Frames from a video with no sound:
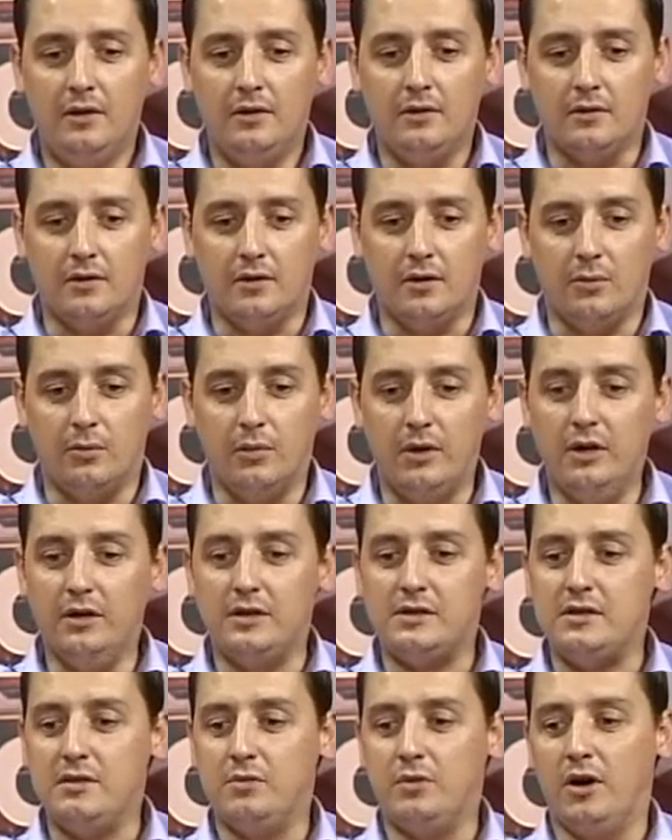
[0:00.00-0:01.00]
А, мы
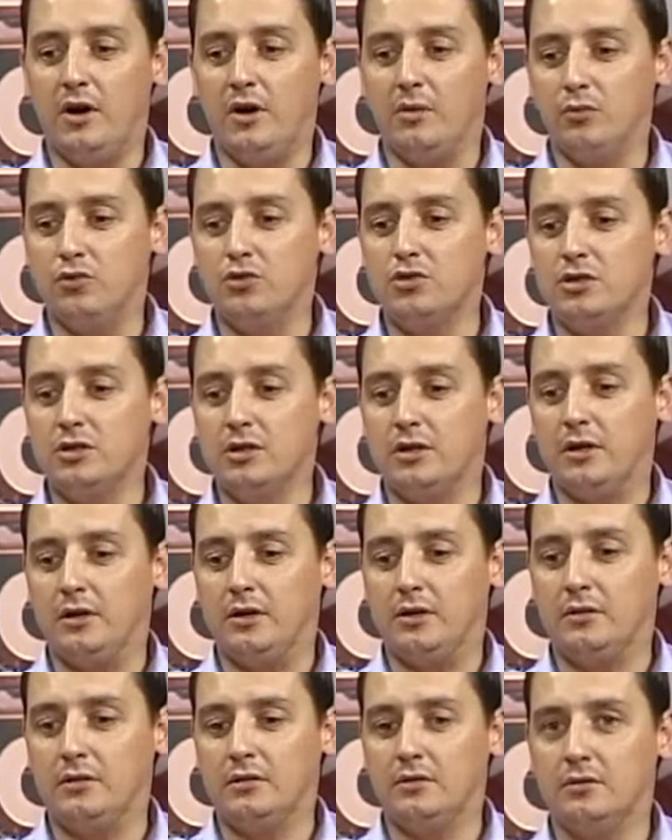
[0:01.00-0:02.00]
снимаем уже
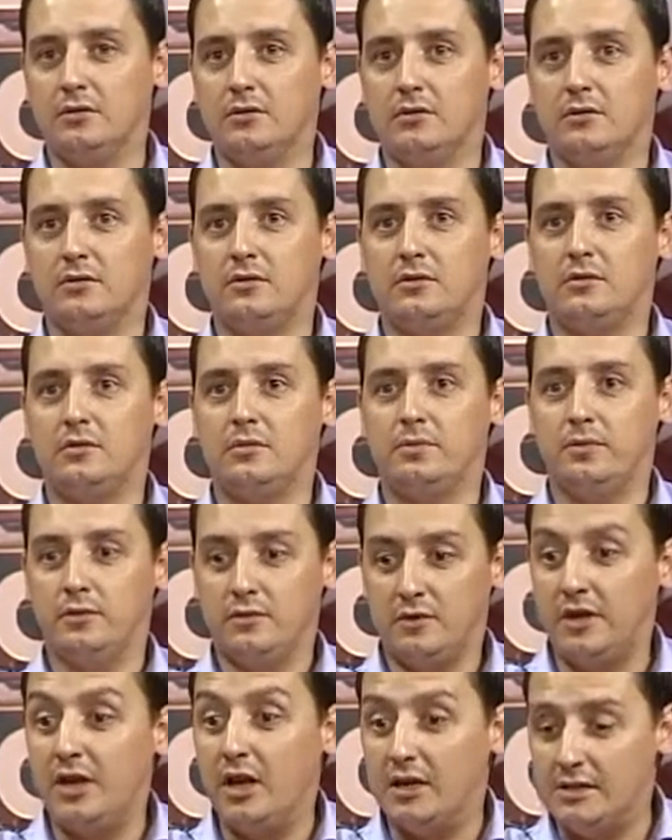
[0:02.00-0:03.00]
этот,
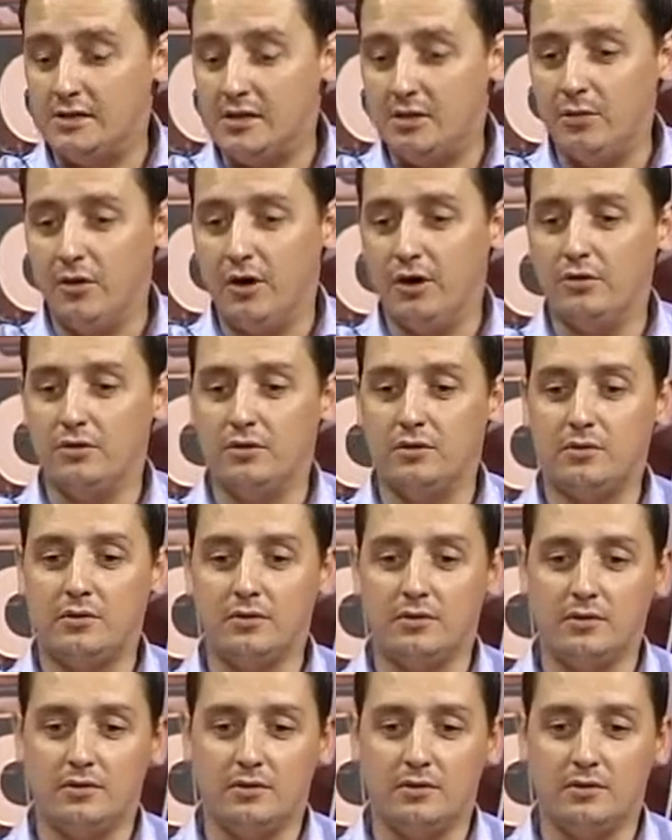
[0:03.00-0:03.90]
я снимаю этот, э,